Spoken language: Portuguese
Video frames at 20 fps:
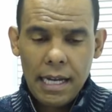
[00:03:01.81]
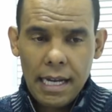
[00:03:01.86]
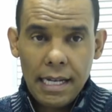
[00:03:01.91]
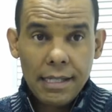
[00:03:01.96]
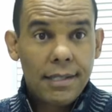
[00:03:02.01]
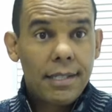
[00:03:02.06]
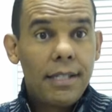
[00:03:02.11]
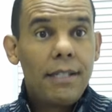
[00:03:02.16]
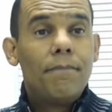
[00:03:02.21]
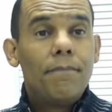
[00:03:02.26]

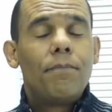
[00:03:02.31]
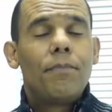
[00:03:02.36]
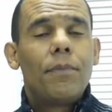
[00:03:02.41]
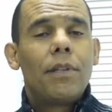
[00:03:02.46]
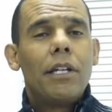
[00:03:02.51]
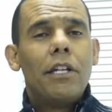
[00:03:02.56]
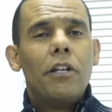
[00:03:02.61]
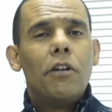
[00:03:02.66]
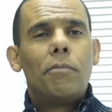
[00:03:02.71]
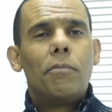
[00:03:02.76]
Assim,
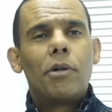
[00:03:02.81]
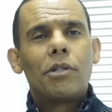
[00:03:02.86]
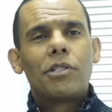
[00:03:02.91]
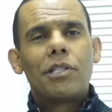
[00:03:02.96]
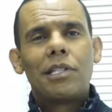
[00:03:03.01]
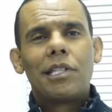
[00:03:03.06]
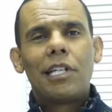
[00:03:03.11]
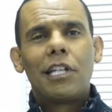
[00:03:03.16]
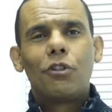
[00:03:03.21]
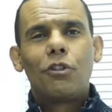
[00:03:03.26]
eu posso
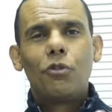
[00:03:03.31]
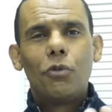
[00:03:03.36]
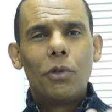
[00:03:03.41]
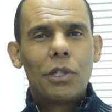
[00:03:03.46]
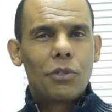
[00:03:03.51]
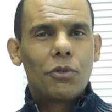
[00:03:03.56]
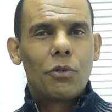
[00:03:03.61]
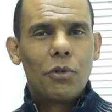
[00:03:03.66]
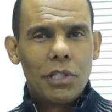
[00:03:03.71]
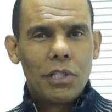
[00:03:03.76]
dizer
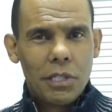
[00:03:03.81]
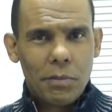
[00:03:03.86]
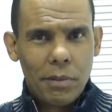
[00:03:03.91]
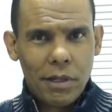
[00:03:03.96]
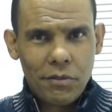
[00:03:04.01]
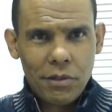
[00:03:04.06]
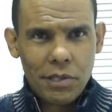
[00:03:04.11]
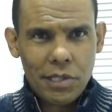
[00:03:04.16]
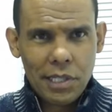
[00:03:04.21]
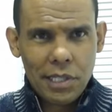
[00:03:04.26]
duas coisas
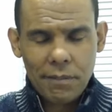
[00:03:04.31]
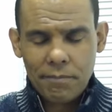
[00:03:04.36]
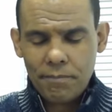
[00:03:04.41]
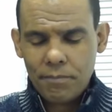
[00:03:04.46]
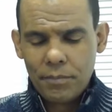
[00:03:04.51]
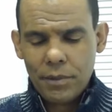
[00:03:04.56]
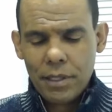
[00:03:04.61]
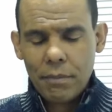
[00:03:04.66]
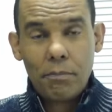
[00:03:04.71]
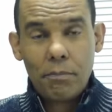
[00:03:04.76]
para você.
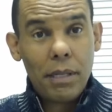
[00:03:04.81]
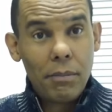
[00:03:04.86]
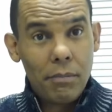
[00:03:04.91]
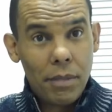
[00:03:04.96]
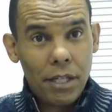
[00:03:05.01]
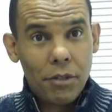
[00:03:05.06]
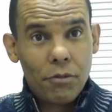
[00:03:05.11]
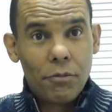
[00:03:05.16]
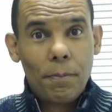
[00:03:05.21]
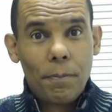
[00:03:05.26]

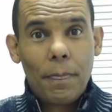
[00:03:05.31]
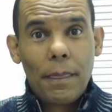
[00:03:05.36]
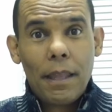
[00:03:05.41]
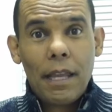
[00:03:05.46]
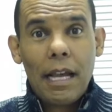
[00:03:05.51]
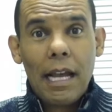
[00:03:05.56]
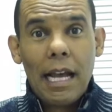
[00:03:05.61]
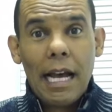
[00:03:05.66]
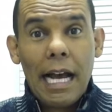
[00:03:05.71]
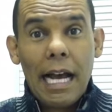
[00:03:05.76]
Primeiro,
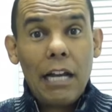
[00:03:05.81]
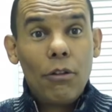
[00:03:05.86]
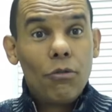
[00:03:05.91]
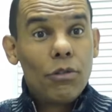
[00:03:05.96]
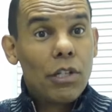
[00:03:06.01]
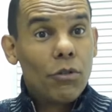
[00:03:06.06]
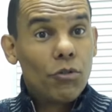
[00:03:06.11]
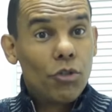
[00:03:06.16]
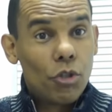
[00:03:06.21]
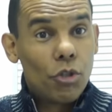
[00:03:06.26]
a
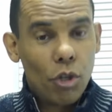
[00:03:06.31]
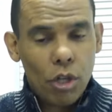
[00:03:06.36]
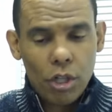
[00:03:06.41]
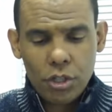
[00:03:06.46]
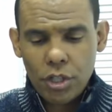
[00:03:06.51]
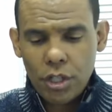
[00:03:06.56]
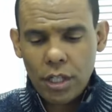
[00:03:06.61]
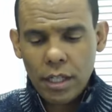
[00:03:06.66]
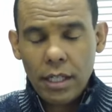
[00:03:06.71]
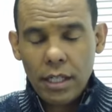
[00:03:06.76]
ilusão de
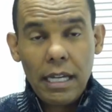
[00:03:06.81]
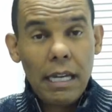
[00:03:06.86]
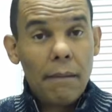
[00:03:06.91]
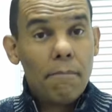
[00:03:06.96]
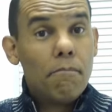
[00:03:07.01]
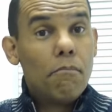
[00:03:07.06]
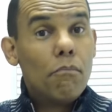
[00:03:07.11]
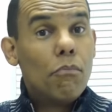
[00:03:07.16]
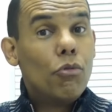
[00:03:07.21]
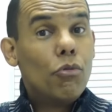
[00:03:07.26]
ótica é
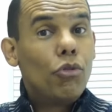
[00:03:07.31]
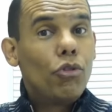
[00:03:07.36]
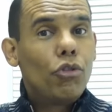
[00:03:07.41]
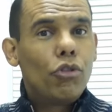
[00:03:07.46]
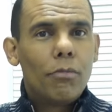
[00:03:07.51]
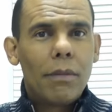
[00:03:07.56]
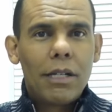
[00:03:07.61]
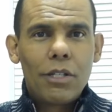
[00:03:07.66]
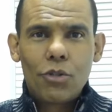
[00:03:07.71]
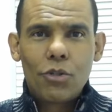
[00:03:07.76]

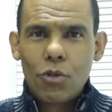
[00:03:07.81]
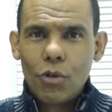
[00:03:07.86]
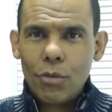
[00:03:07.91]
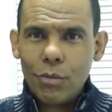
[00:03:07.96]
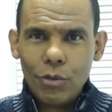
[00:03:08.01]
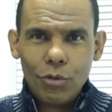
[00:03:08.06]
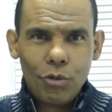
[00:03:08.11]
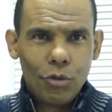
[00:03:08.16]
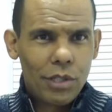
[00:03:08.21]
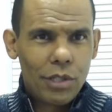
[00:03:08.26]
muito mais
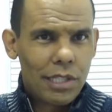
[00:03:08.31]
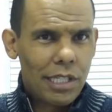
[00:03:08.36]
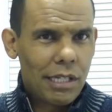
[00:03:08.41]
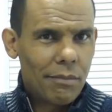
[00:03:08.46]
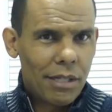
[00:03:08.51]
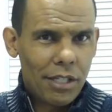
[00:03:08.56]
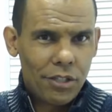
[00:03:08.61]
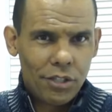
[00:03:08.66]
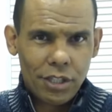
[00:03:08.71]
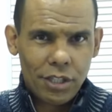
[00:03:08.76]
comum do que se
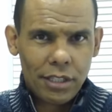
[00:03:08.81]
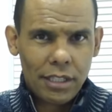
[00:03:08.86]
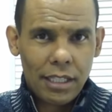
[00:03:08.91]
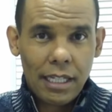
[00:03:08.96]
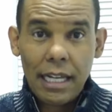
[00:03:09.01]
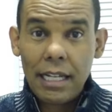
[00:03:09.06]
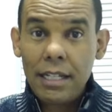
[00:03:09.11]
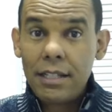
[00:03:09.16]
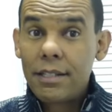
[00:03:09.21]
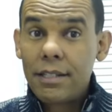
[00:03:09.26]
imagina.
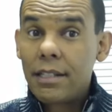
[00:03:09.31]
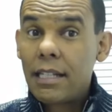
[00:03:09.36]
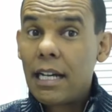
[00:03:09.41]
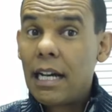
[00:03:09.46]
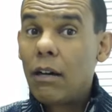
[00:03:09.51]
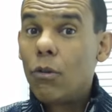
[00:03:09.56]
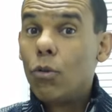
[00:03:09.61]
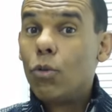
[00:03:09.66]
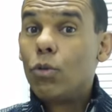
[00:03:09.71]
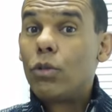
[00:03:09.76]
Ela
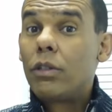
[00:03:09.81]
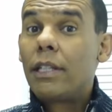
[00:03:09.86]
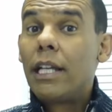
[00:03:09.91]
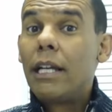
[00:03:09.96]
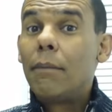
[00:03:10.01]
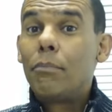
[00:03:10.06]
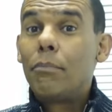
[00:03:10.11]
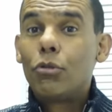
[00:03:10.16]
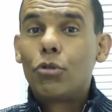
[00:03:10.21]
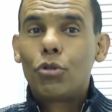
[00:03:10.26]
está o
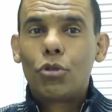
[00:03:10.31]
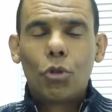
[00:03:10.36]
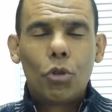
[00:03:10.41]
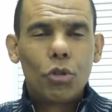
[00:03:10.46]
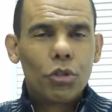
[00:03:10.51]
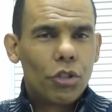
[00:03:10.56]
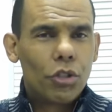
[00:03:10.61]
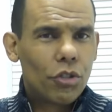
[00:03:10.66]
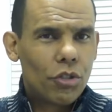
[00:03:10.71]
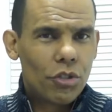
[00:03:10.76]
tempo
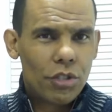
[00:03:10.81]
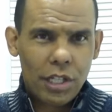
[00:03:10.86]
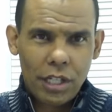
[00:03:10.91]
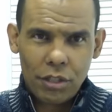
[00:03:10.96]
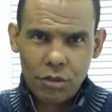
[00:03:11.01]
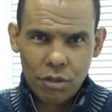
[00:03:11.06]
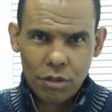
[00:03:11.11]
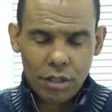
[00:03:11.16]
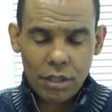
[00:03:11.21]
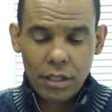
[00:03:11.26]
todo ao nosso
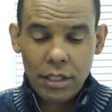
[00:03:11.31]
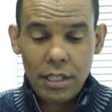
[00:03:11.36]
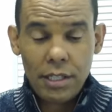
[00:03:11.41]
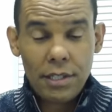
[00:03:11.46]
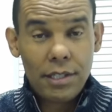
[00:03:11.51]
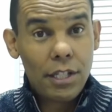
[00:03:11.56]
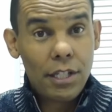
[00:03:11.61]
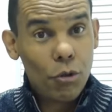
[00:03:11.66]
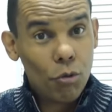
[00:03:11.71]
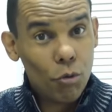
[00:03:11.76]
redor. E
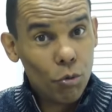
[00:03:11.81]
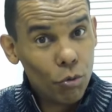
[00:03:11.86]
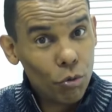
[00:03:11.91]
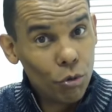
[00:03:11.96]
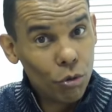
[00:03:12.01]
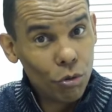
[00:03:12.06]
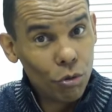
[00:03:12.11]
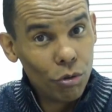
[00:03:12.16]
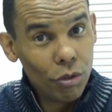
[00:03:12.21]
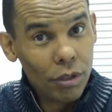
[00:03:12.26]

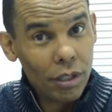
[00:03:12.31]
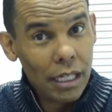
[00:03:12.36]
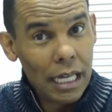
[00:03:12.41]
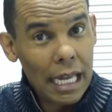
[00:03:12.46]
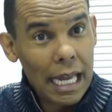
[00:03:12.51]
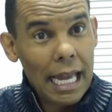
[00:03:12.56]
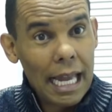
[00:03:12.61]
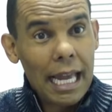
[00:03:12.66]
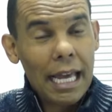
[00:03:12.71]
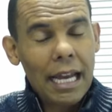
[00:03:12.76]
segundo,
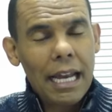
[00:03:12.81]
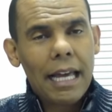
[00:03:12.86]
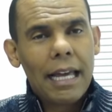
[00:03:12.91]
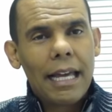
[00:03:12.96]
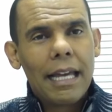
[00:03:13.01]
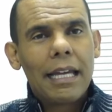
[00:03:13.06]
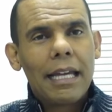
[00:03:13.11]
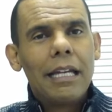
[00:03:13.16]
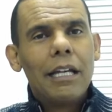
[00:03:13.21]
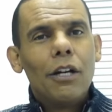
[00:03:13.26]
ela
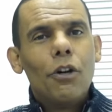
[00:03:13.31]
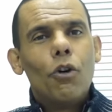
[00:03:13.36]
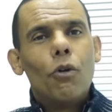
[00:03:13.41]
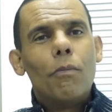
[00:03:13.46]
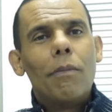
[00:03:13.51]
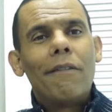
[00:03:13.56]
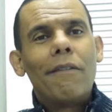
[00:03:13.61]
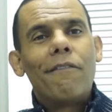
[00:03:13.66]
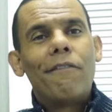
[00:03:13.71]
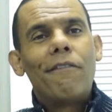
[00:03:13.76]
é
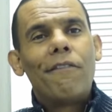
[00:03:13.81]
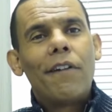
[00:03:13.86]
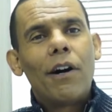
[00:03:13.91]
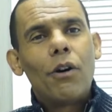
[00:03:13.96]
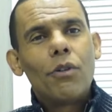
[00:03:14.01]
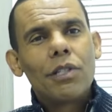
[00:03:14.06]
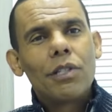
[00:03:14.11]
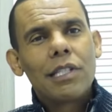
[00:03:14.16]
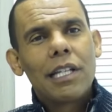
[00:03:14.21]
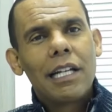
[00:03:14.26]
uma
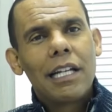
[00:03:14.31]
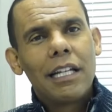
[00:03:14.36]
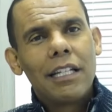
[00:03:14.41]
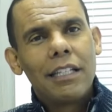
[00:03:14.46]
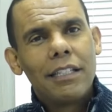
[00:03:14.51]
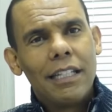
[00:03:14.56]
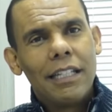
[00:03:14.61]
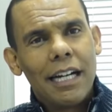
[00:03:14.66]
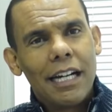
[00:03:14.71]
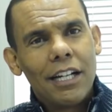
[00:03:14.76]
falsa
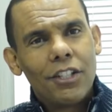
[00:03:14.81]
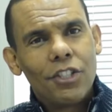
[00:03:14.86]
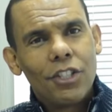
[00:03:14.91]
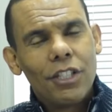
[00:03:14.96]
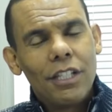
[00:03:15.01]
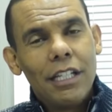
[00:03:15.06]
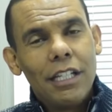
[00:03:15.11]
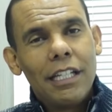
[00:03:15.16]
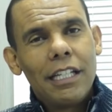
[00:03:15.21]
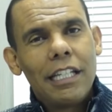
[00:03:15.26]

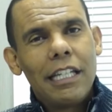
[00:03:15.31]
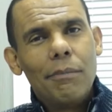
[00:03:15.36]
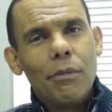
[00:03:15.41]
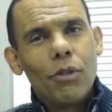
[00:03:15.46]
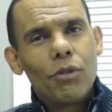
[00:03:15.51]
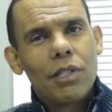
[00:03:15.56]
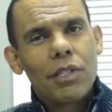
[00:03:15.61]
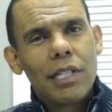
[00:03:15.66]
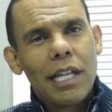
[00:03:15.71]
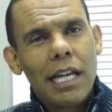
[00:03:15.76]
realidade que
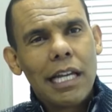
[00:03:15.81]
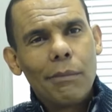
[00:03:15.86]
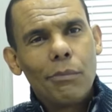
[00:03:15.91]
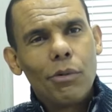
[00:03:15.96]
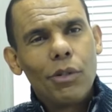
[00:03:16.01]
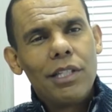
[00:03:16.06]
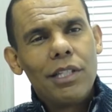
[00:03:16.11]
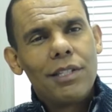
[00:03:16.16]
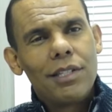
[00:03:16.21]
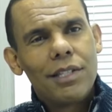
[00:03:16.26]
meu
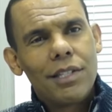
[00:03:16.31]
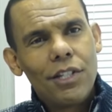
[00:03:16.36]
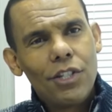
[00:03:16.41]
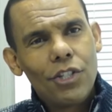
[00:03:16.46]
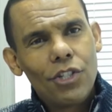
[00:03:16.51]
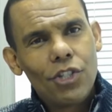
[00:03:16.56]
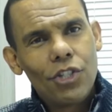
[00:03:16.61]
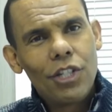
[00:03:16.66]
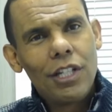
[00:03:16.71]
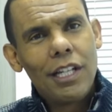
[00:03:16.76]
cérebro
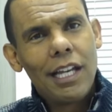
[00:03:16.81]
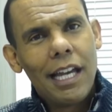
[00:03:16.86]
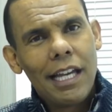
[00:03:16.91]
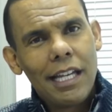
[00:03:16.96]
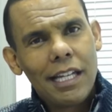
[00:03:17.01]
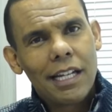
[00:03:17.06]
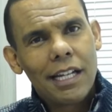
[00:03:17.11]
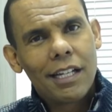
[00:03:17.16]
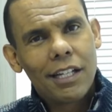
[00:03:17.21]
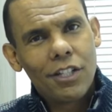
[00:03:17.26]
insiste
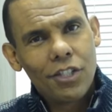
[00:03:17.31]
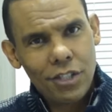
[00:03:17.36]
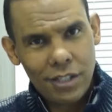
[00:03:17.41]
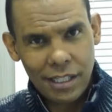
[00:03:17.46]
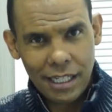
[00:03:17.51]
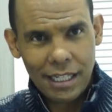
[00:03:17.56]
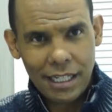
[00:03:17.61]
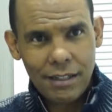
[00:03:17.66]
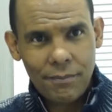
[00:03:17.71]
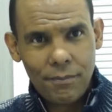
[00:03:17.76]
em
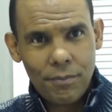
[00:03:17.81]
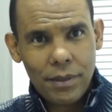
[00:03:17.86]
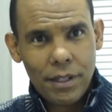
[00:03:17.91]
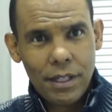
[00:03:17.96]
acreditar.